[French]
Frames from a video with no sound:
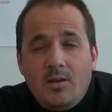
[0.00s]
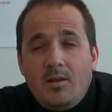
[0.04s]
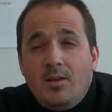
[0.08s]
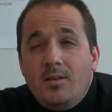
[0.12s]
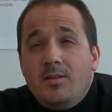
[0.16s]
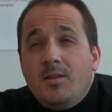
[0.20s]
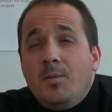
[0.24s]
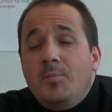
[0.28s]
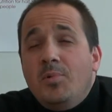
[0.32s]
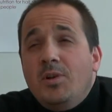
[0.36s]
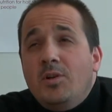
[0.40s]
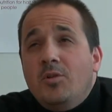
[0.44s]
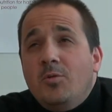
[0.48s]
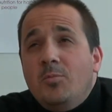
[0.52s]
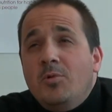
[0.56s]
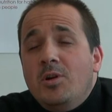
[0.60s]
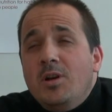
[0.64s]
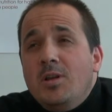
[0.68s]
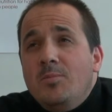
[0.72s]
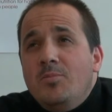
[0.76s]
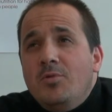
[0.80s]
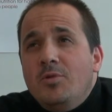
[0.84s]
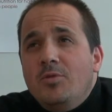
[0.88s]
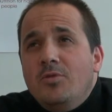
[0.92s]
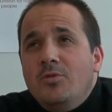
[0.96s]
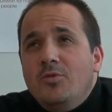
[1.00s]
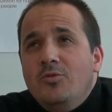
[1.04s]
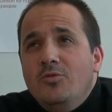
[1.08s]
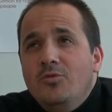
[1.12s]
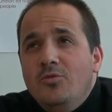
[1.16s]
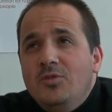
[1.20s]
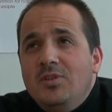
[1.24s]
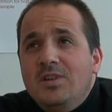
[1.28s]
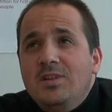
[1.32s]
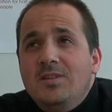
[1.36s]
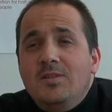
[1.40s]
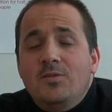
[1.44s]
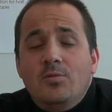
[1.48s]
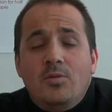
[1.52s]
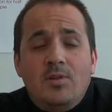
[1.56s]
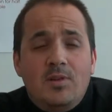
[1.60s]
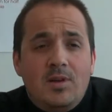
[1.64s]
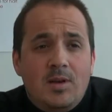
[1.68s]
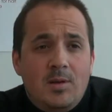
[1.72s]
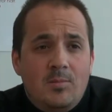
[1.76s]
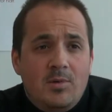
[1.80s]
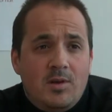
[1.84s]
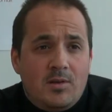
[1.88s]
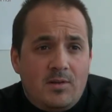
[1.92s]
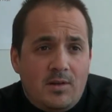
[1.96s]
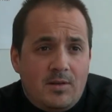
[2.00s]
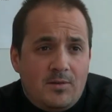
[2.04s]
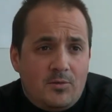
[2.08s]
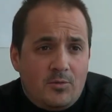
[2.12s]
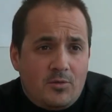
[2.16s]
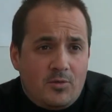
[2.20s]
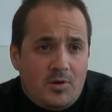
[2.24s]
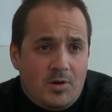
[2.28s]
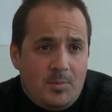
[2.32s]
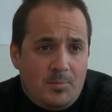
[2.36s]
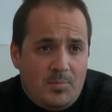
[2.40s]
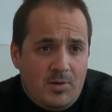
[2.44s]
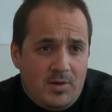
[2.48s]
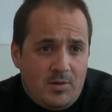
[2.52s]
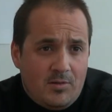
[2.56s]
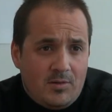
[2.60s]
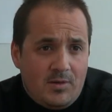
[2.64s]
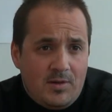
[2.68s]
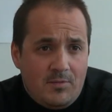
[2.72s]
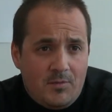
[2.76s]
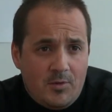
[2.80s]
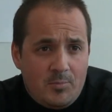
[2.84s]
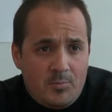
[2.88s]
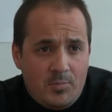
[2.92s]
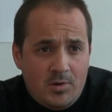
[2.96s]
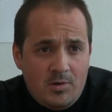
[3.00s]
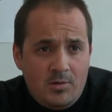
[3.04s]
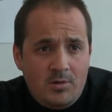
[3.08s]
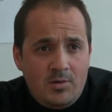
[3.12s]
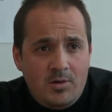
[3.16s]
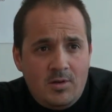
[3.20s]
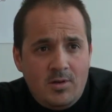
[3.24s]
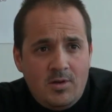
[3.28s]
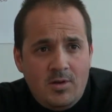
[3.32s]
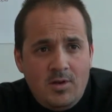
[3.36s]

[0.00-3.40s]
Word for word: il s'appelait comment à l'époque, de nutrition et d'alimentation dans les pays en développement.